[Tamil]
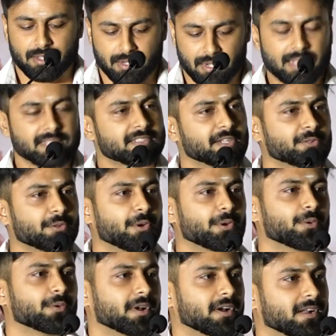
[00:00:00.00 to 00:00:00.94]
லாஸ்ட்டாக
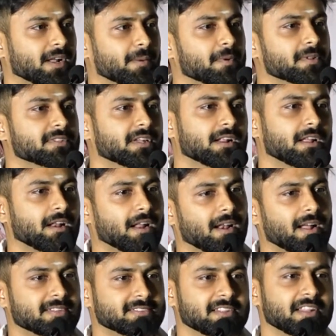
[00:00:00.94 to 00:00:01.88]
சொல்லணும் கமல் சாருக்கு
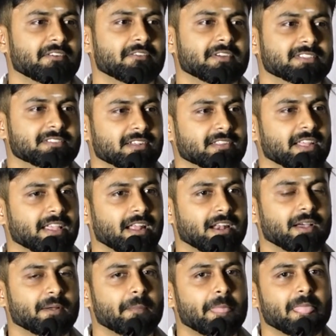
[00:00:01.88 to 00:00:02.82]
நான் லாஸ்ட்லாம் வச்சுருந்தேன்
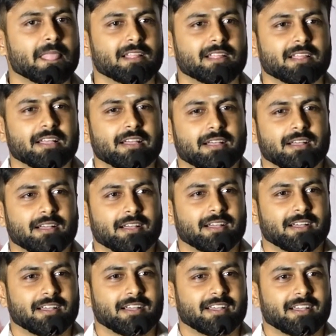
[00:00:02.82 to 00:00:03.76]
ஏன்னா
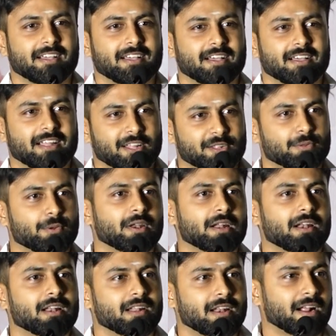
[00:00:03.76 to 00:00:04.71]
நான்
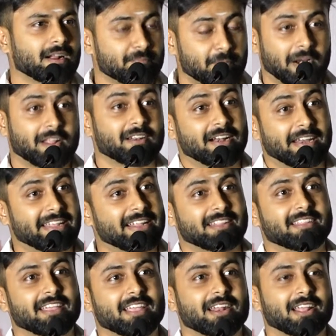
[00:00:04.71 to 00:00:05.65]
சொன்னதில்ல நாங்கள் படம்
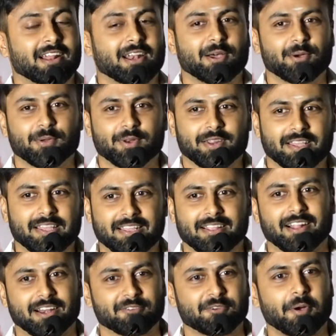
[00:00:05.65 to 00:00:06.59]
நடிக்கிறதே எனக்கெல்லாம் ஒரு
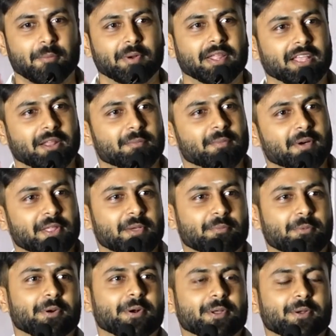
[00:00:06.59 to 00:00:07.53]
கனவு அப்படிங்கிற மாதிரியே
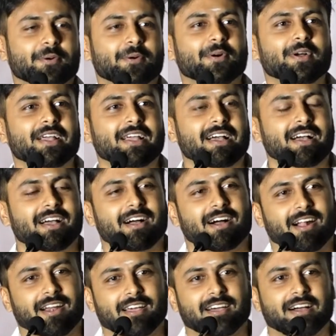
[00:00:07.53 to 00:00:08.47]
போயிருக்கும்
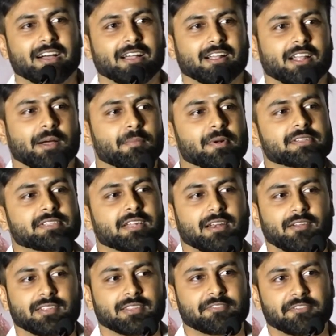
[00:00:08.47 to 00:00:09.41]
ஆனால் கமல்
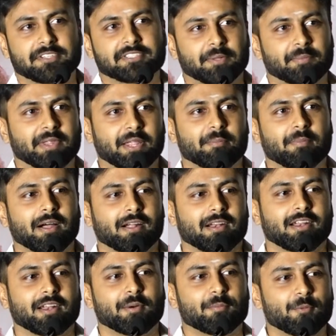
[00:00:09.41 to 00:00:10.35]
சார் நான் வந்து ஃபஸ்ட் டைம் இங்கே
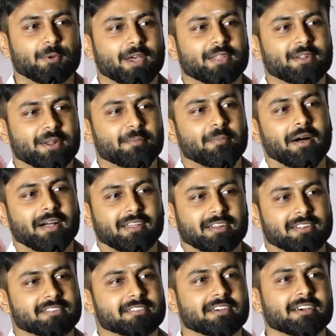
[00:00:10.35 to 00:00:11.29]
பார்க்கல நான் தடவை
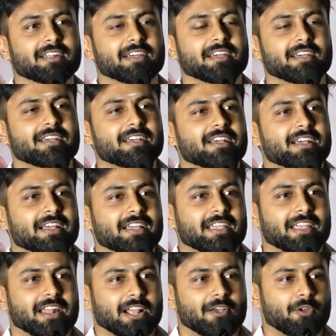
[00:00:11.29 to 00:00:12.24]
பார்க்குறேன் சார்
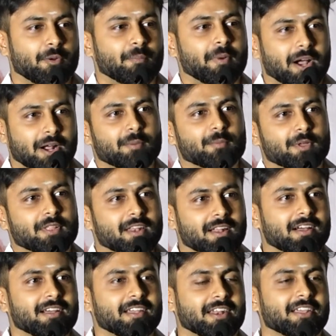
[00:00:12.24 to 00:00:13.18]
எனக்கு அவர்
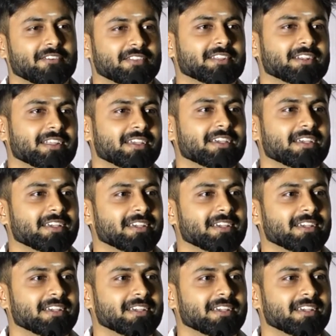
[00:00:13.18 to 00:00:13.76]
பார்க்கும்போதெல்லாம் எனக்கு வந்துட்டு